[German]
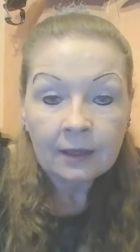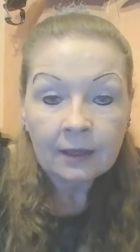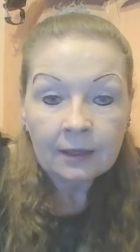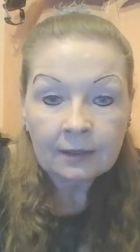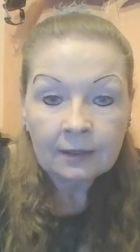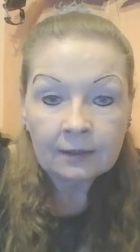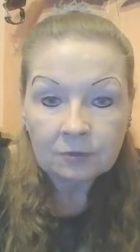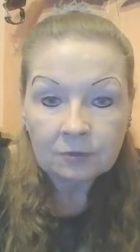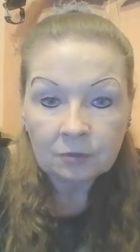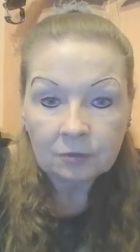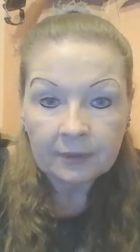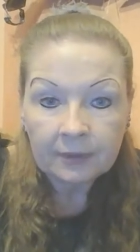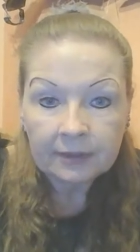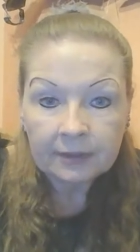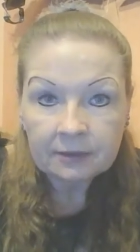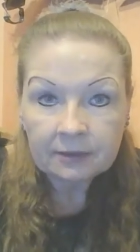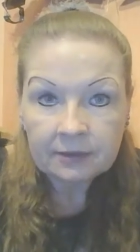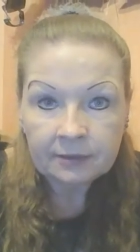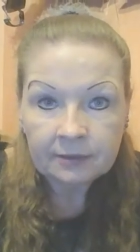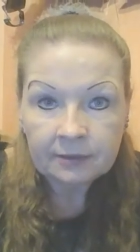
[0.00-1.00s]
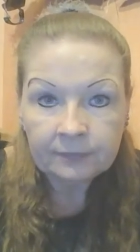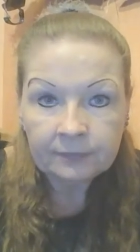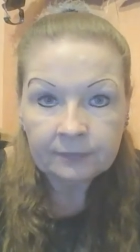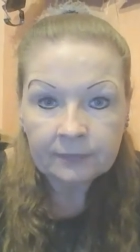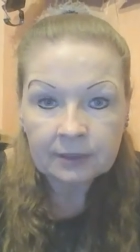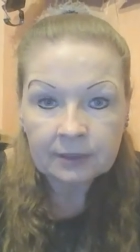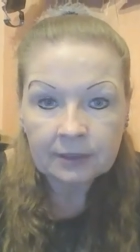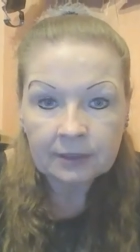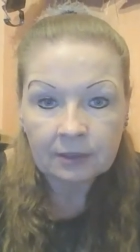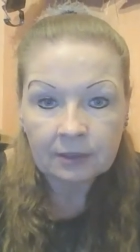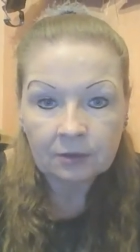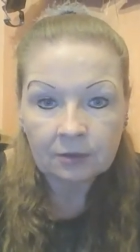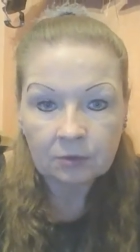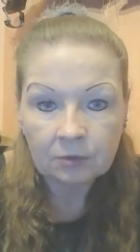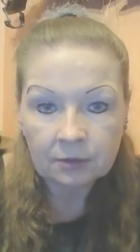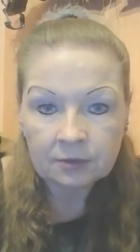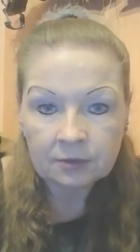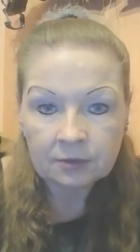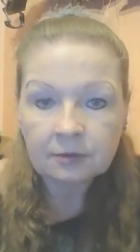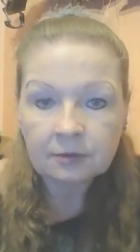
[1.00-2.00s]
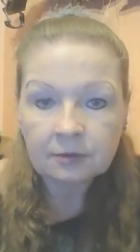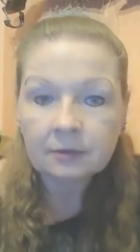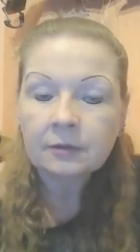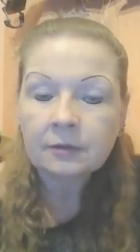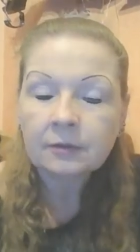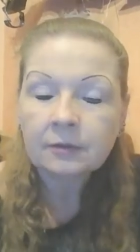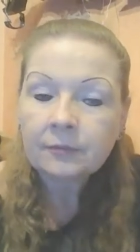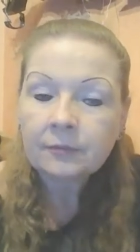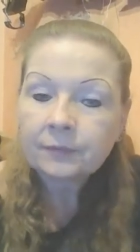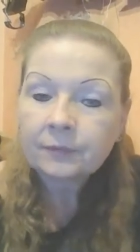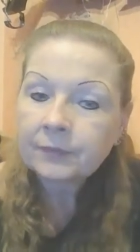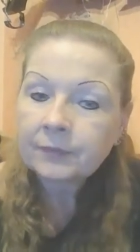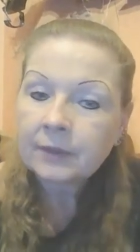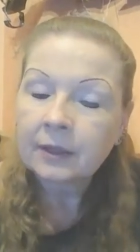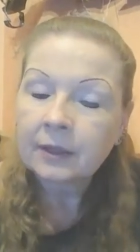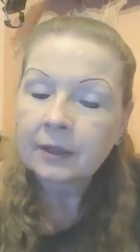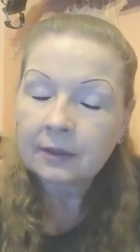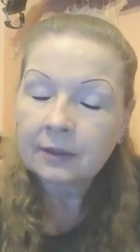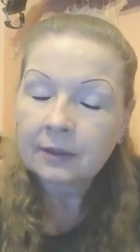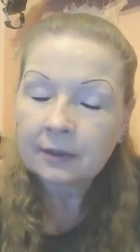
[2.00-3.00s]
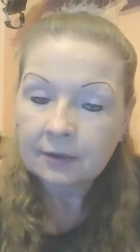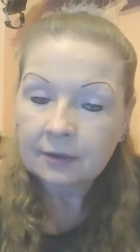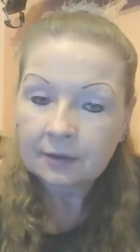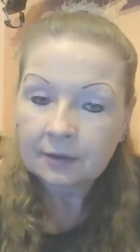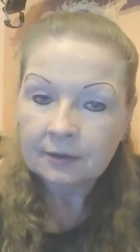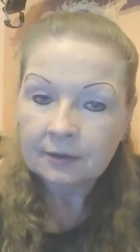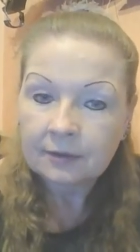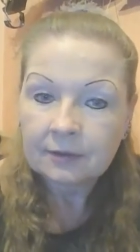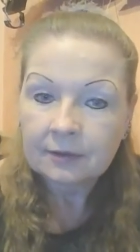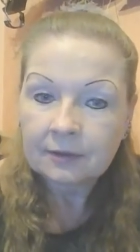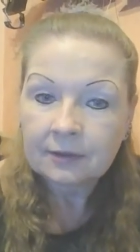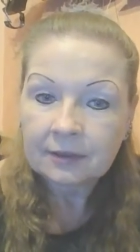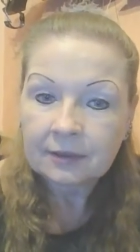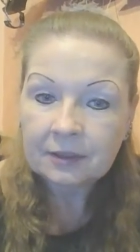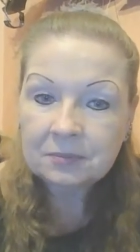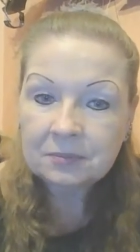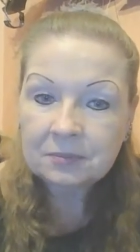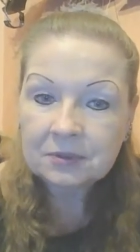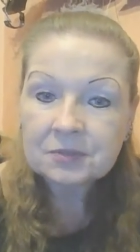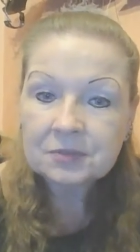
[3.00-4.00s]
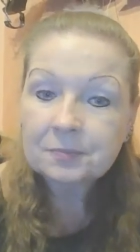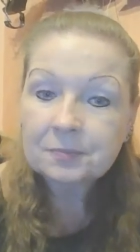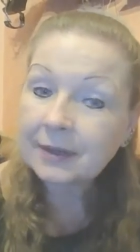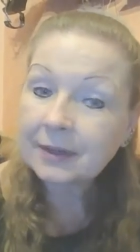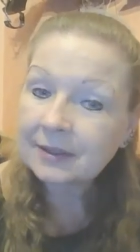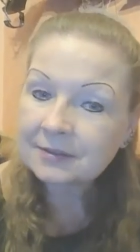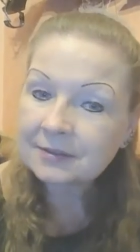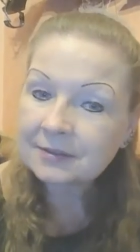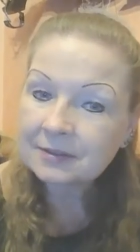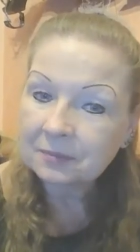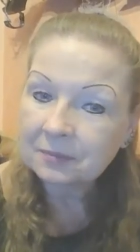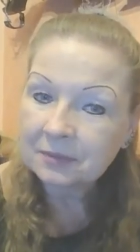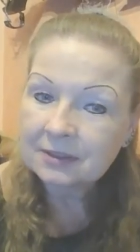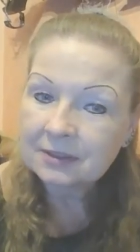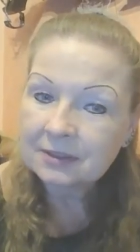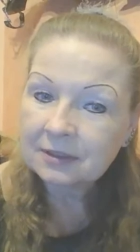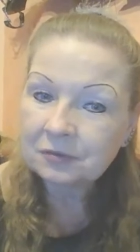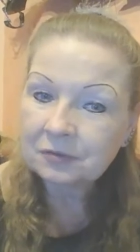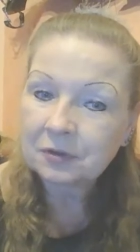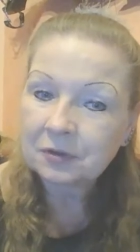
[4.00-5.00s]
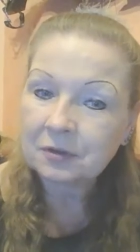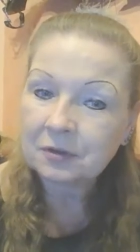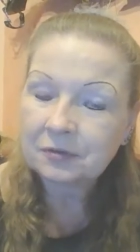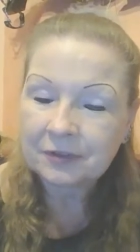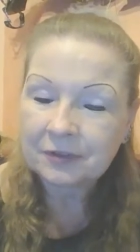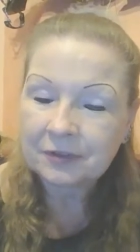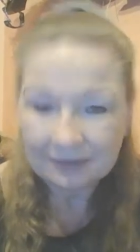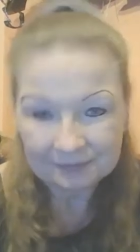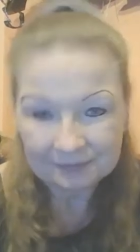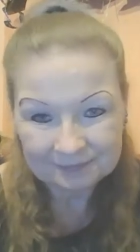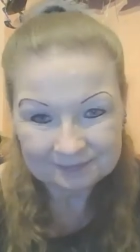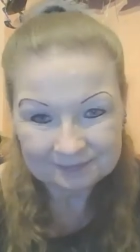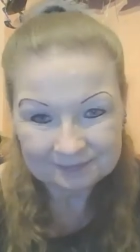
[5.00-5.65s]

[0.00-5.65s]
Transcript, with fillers: Hallo meine Lieben, ja, heute gibt es Basteln mit der Wölfin.